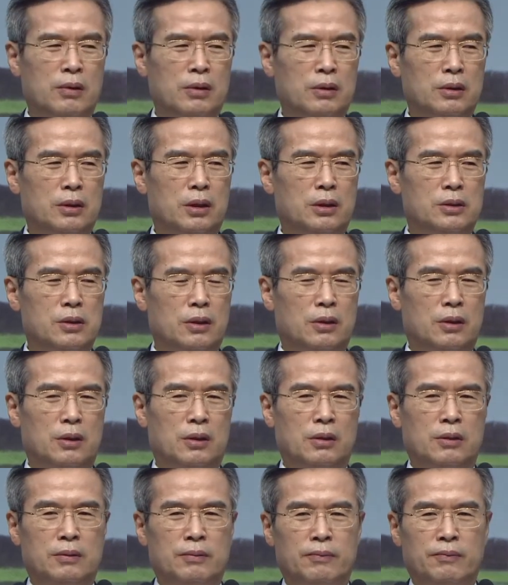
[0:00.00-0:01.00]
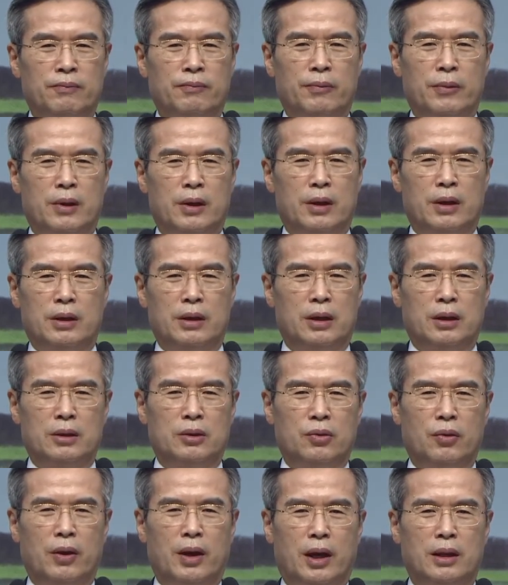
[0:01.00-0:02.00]
그래서, 아이, 난
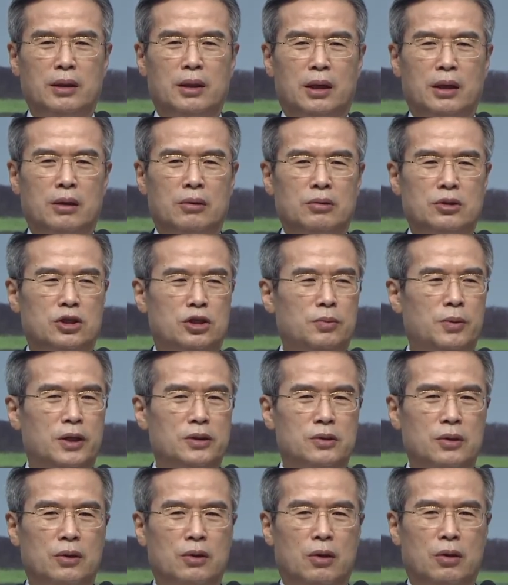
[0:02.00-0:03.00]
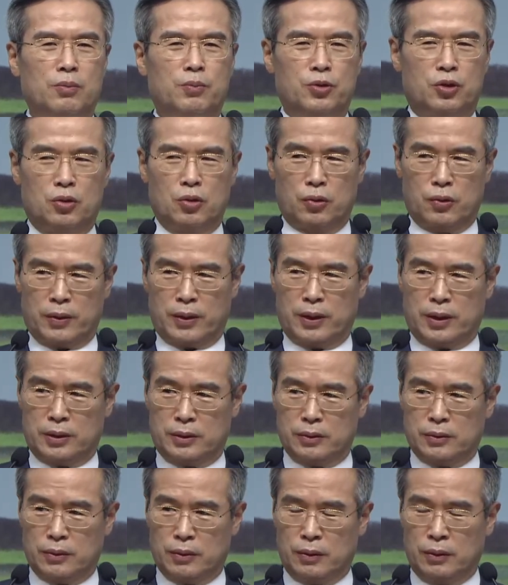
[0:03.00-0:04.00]
교회 안 다니고 집에서 컴퓨터
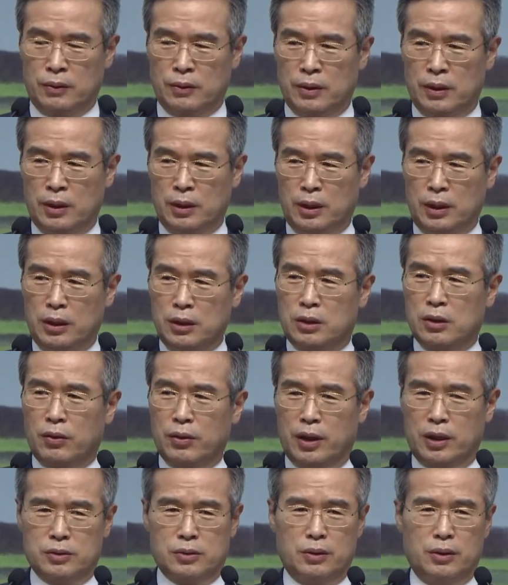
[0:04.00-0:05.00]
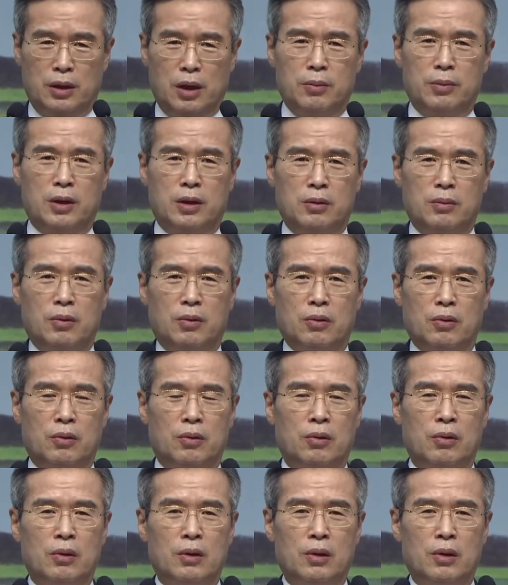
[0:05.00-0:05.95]
등해가지고 인터넷으로 예배를 보고